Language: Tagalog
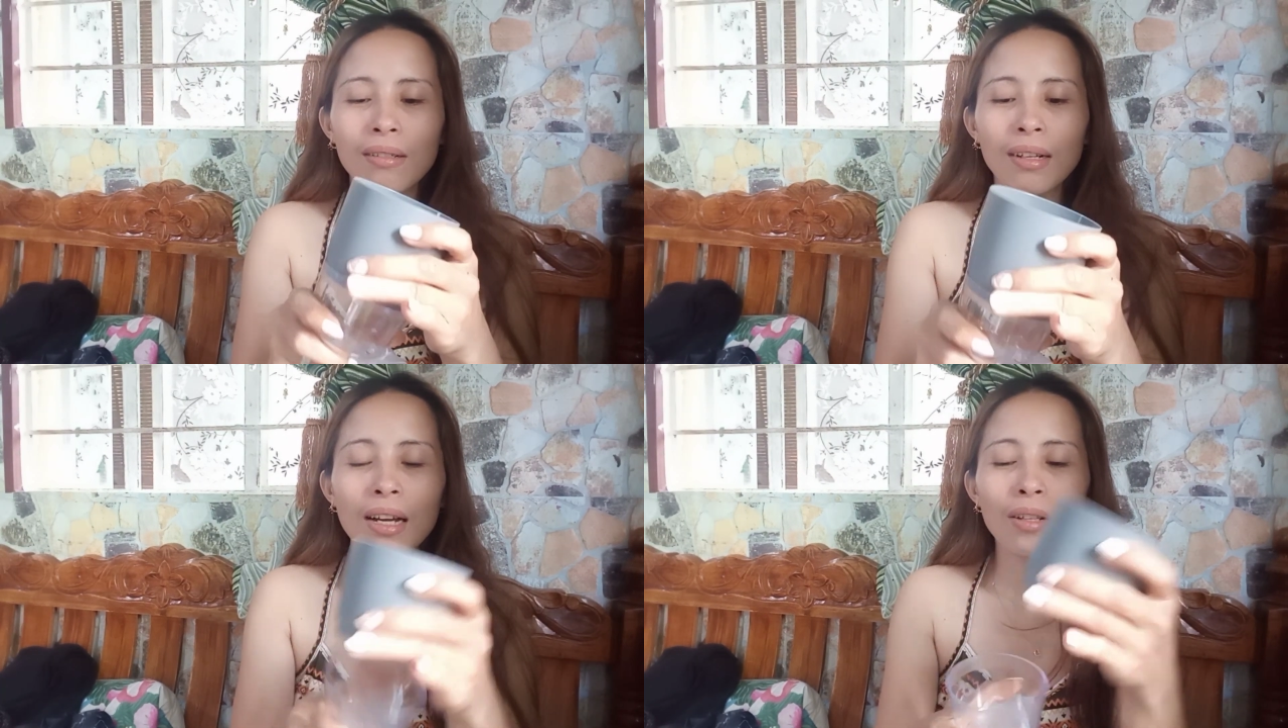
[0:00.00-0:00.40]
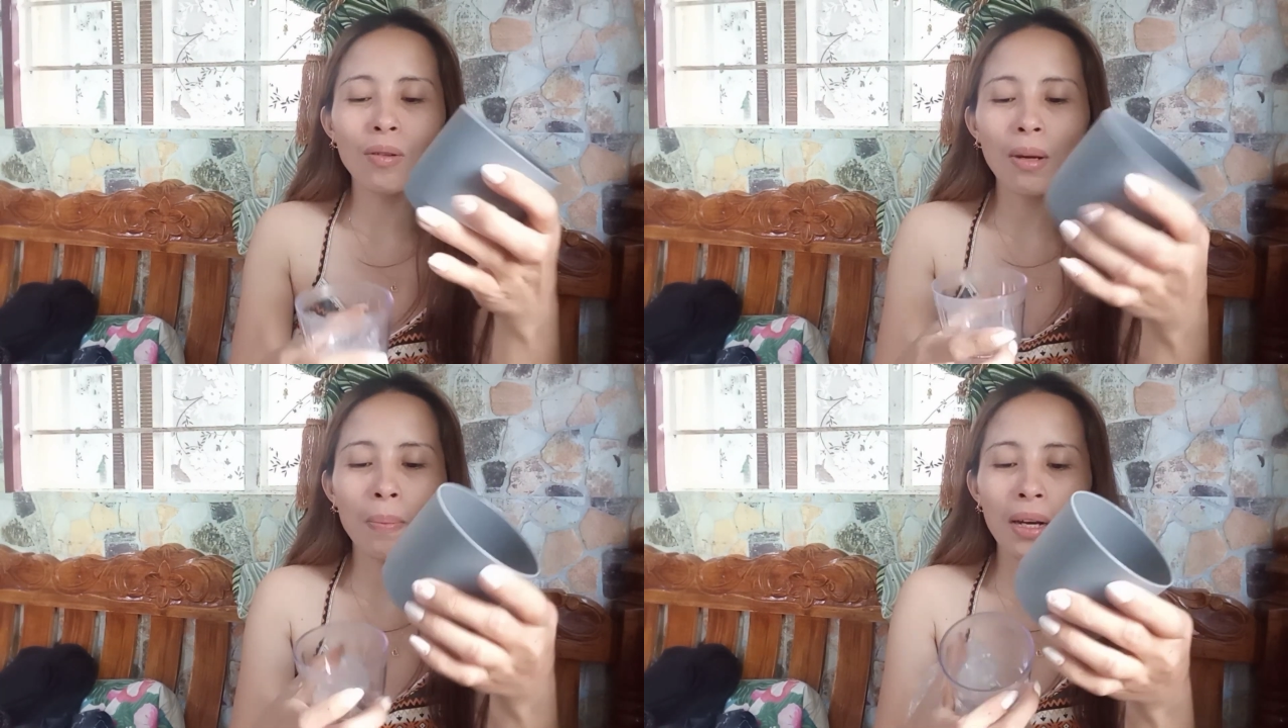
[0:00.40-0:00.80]
ganito
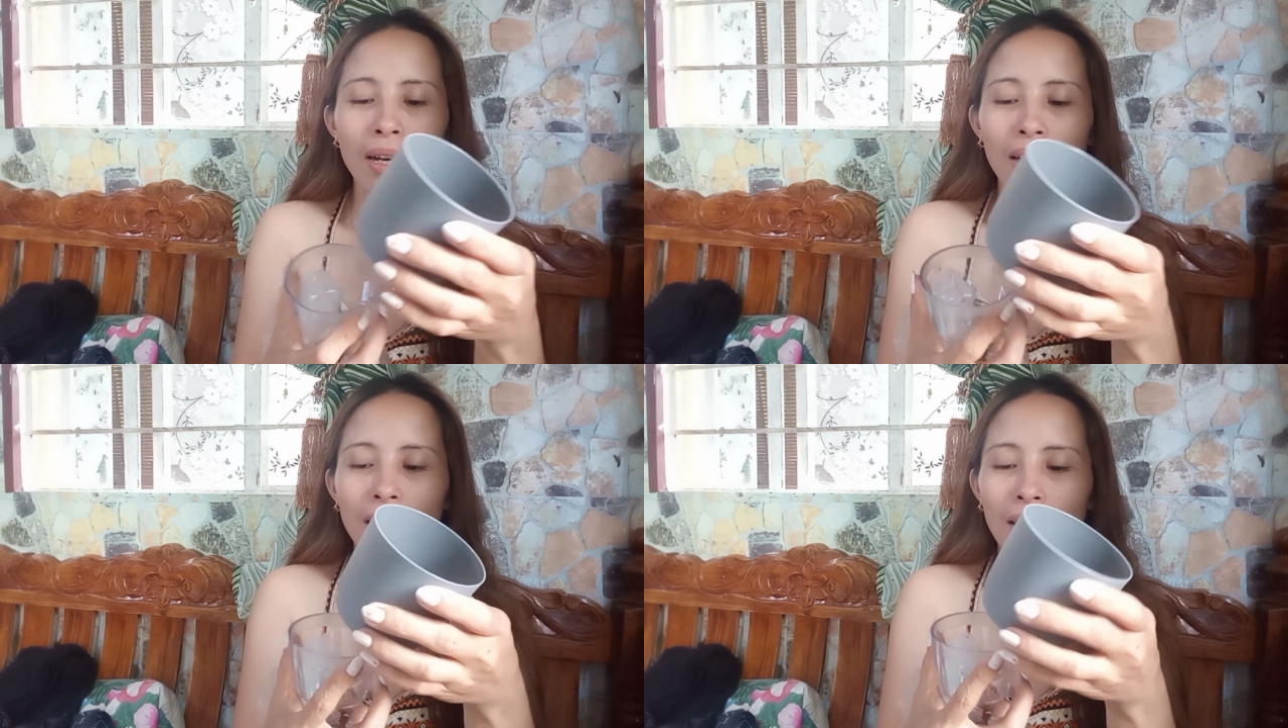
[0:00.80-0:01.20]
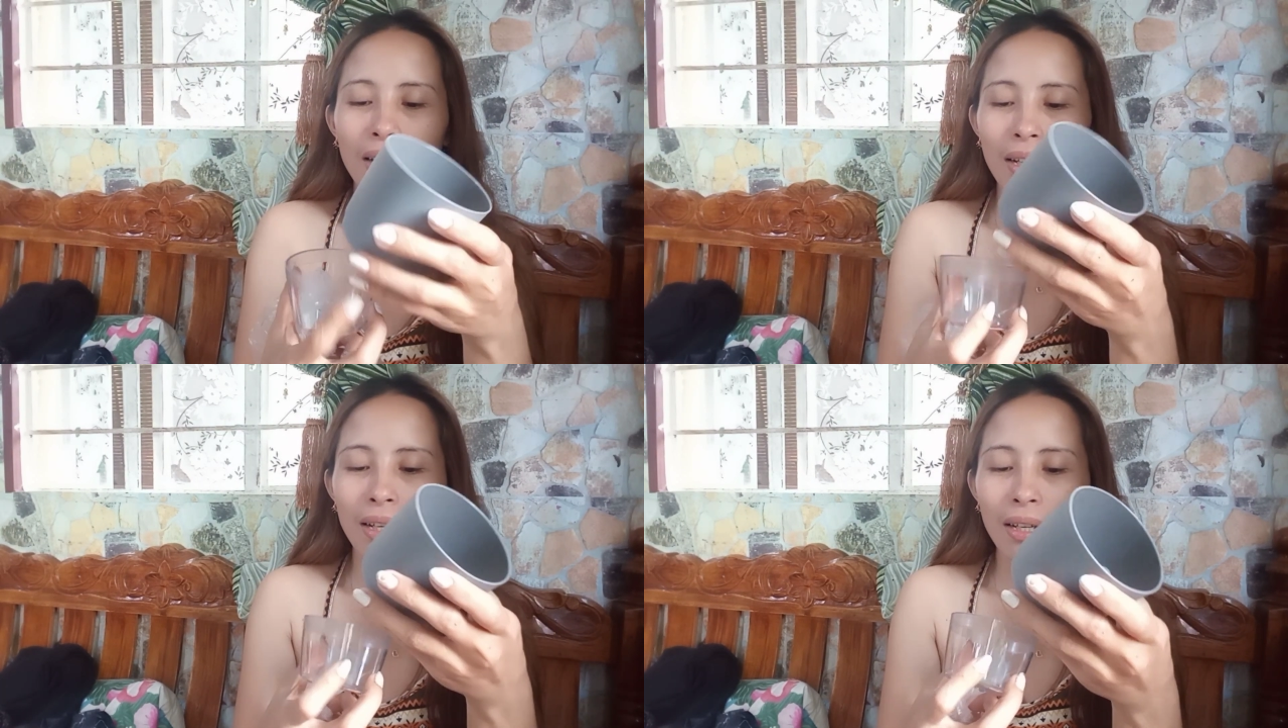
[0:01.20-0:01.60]
lang pala
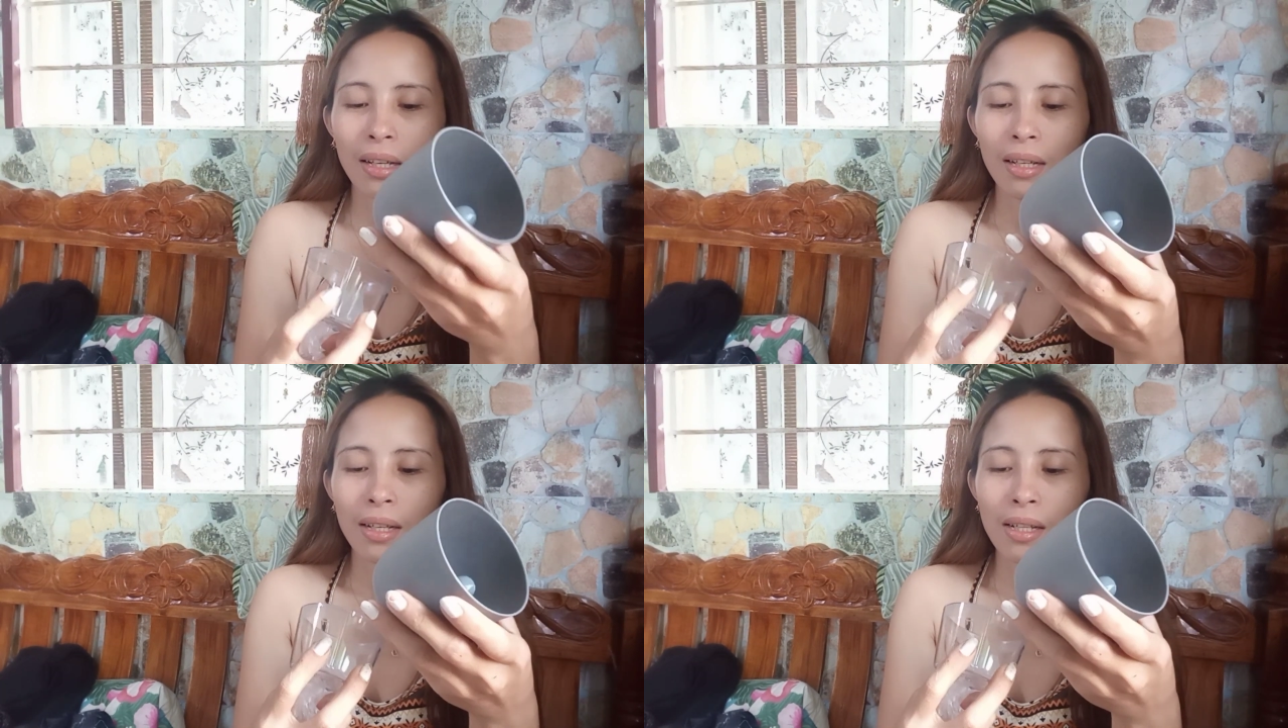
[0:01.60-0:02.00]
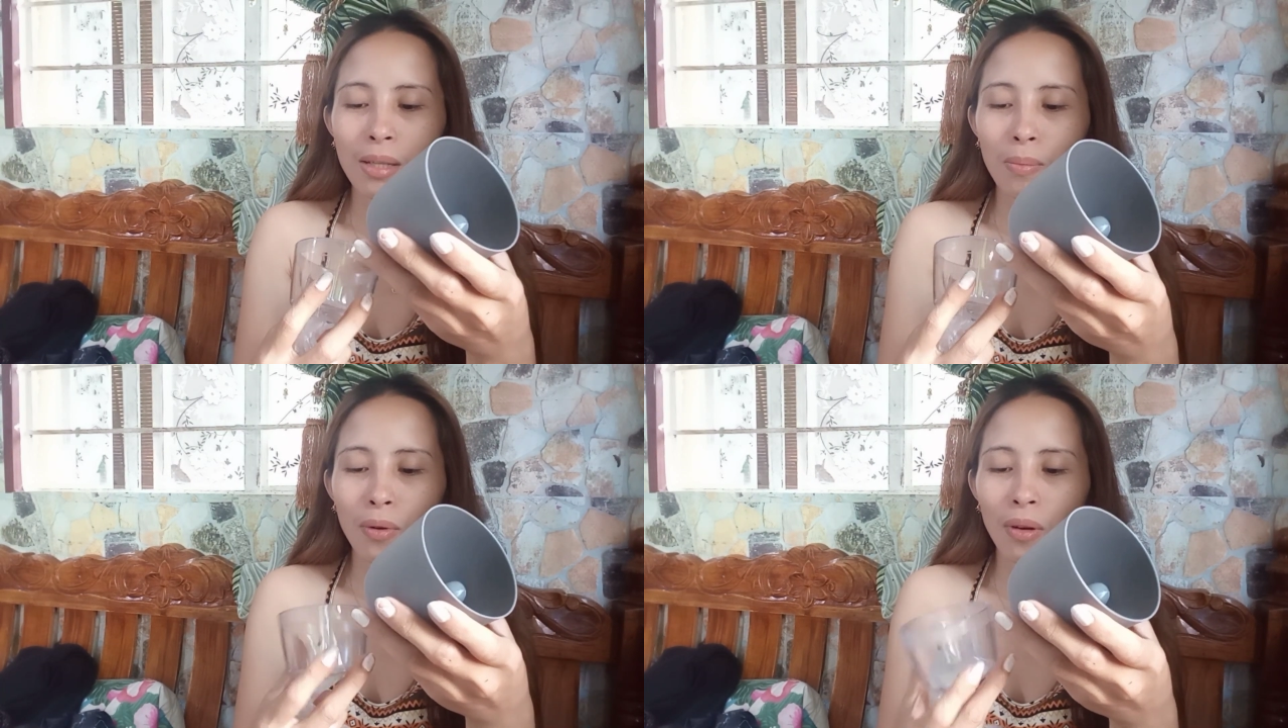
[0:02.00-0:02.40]
kalaki.
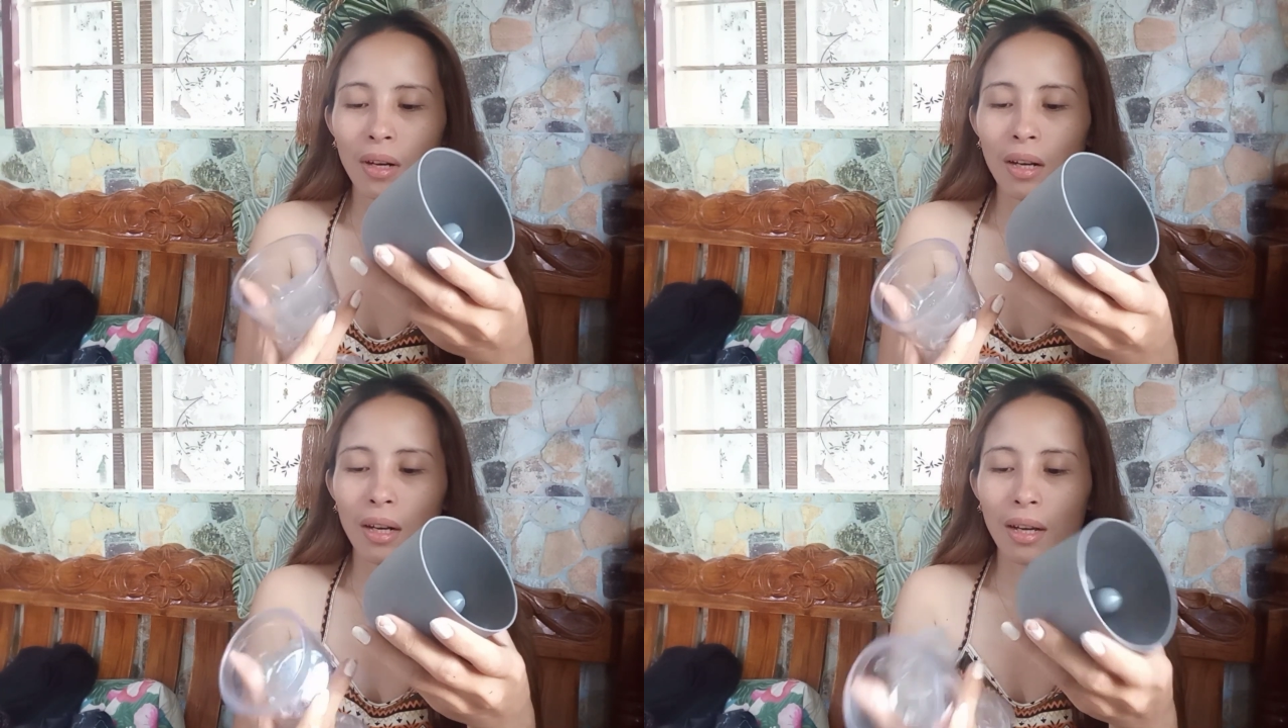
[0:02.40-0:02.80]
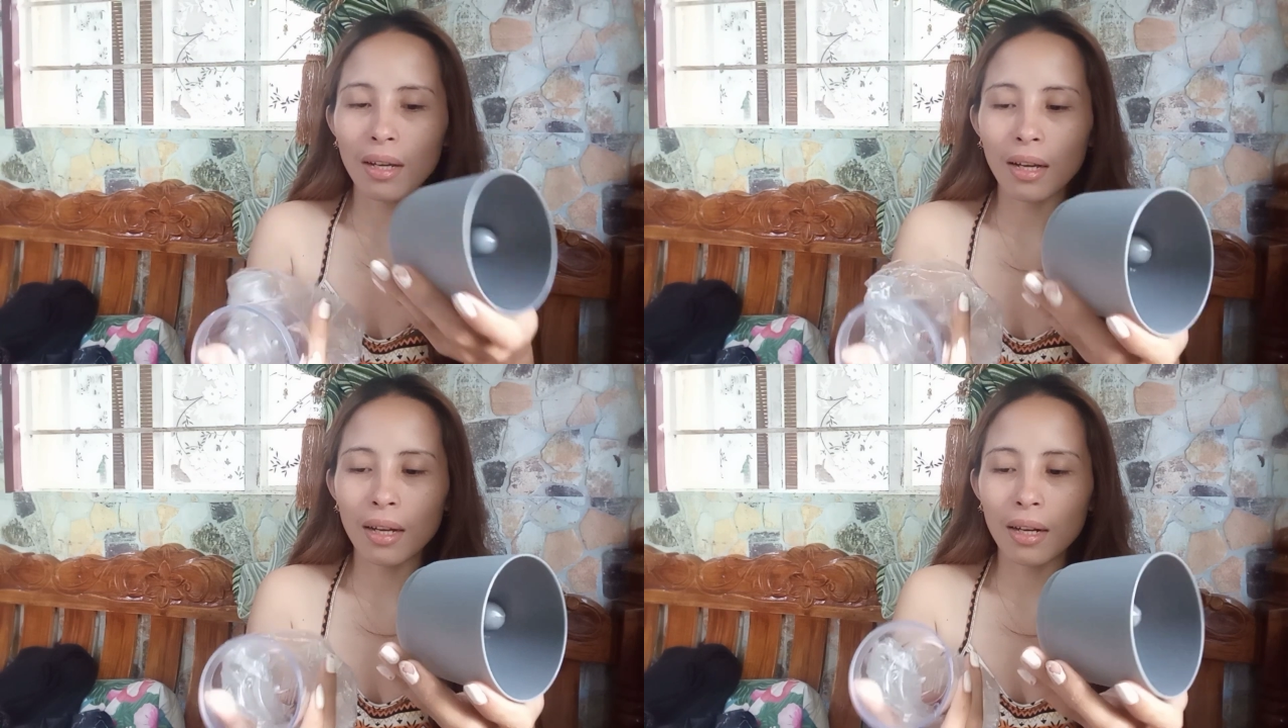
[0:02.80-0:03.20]
Small.
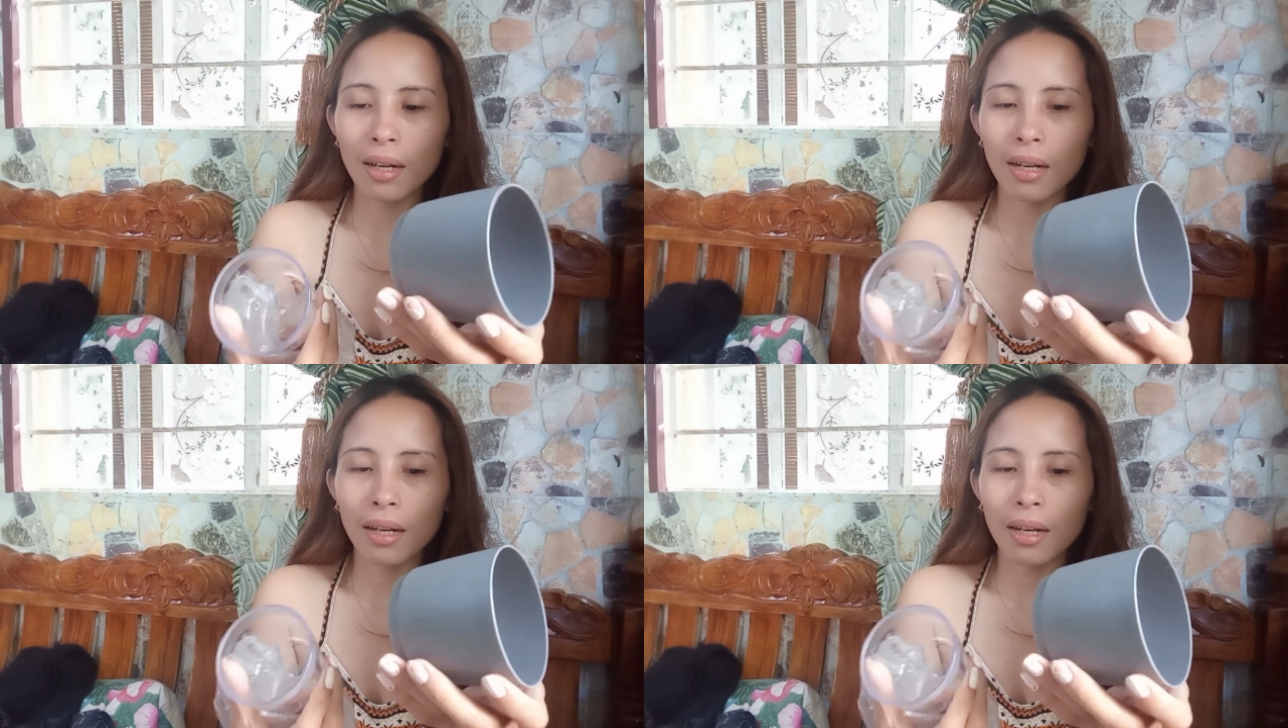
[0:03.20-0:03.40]
Ayan.